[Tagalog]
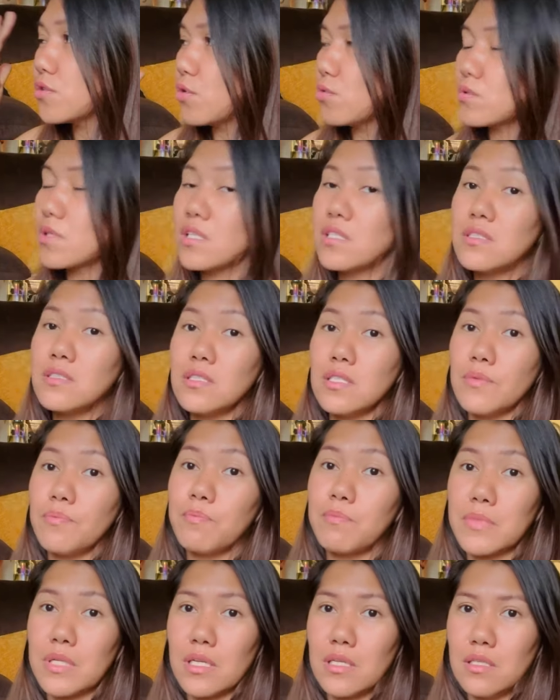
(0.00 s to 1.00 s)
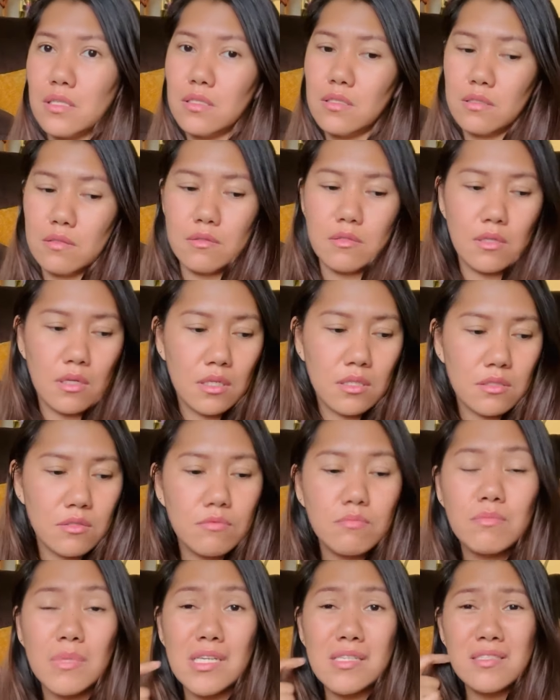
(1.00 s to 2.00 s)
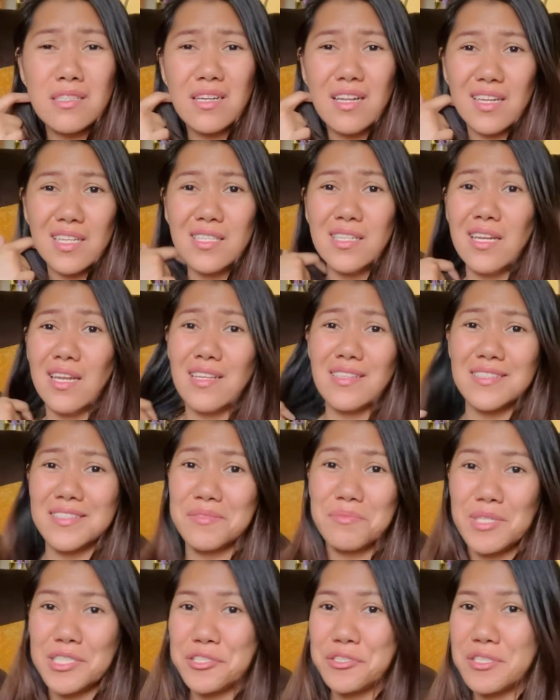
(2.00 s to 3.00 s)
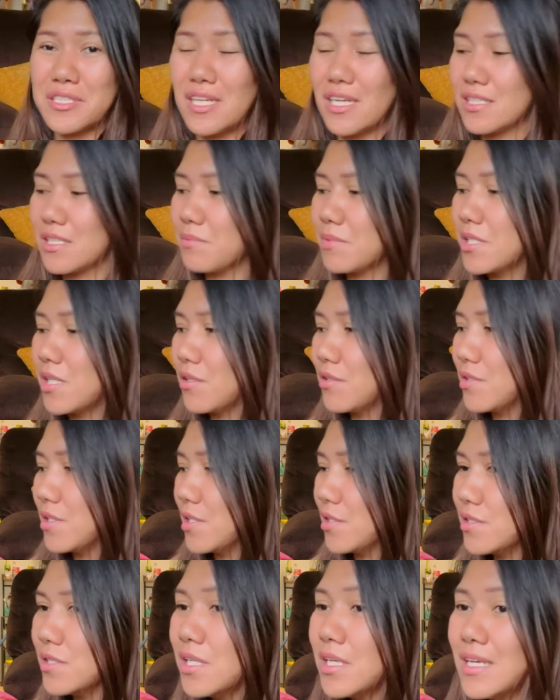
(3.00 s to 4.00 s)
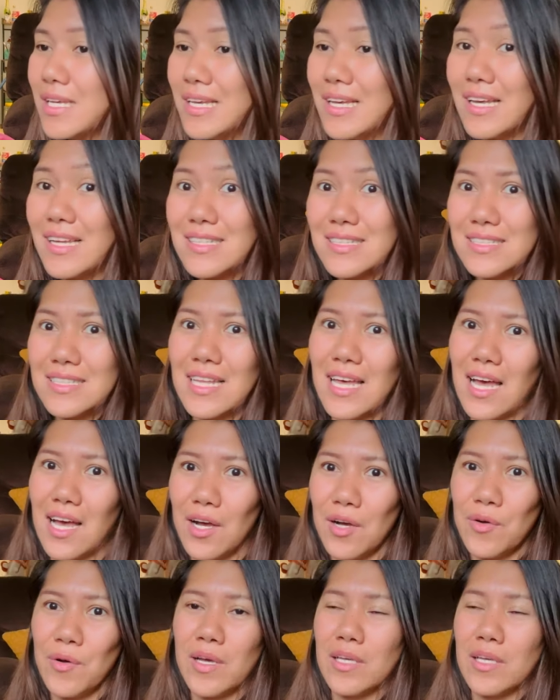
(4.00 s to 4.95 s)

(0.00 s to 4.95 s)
totally deep clean, like yung basic clean lang, kasi medyo tinatamad ako ngayon. And now,